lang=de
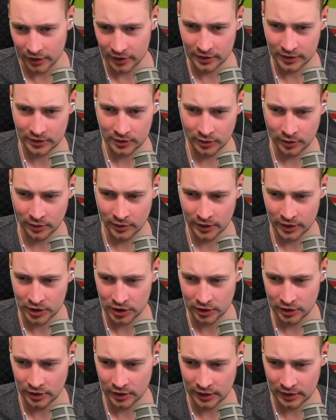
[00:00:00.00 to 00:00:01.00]
Heute ist so ein
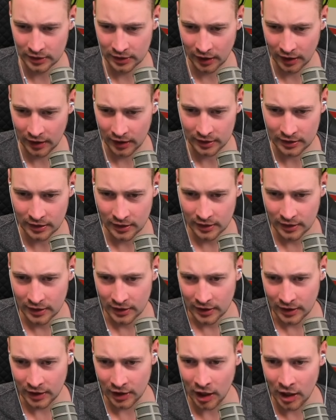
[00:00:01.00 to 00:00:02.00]
schöner Tag.
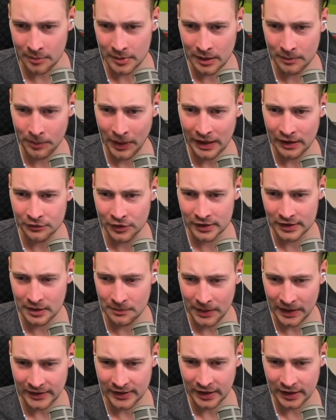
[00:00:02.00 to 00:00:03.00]
Glaub mir, bald wird's
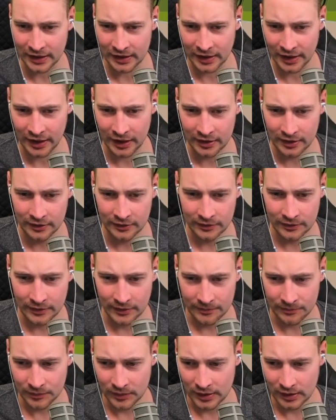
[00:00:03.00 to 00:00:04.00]
ihm besser gehen da hinten.
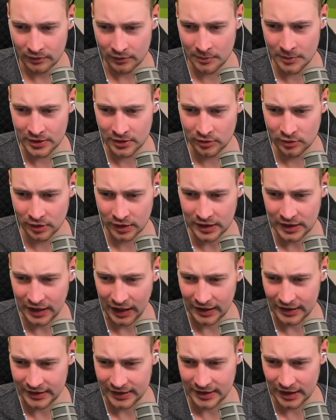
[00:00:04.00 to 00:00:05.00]
Wir müssen nur
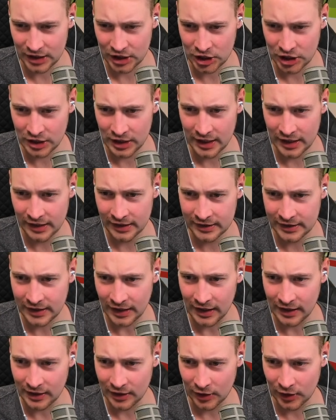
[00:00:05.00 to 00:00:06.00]
ganz, ganz schnell ins
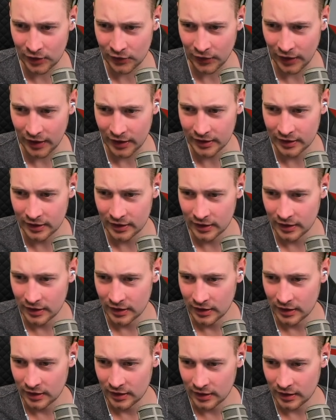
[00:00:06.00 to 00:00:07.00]
Krankenhaus fahren.
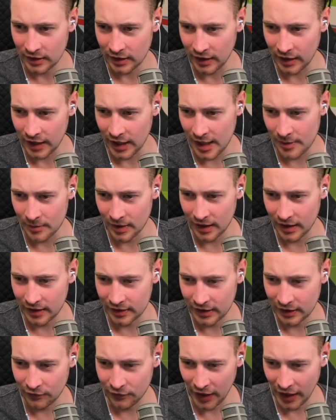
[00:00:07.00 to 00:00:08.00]

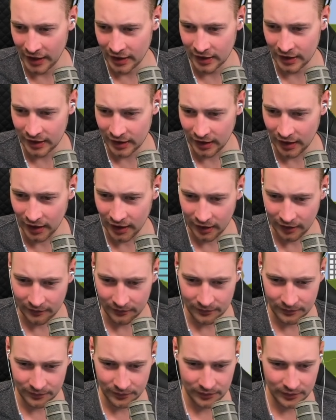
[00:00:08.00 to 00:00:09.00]
Einmal die Wände hier.
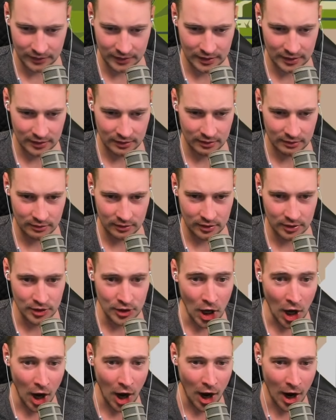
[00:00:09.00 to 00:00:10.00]

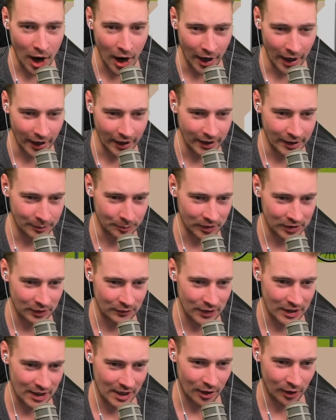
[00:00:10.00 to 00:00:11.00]
Nein, ich muss
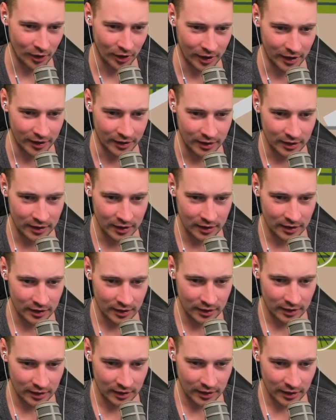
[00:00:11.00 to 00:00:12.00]
ihn wiederholen.
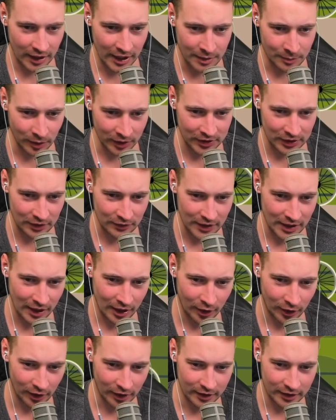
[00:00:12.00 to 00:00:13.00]
Ich muss ihn
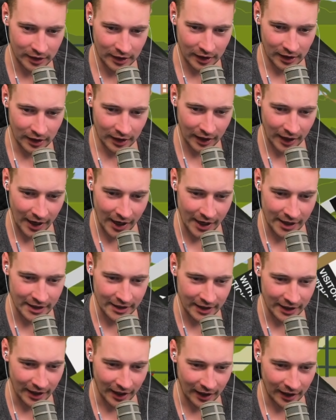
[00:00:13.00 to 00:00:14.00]
wiederholen. Rein
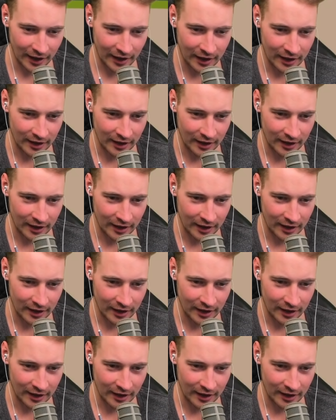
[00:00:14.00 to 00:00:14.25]
hier.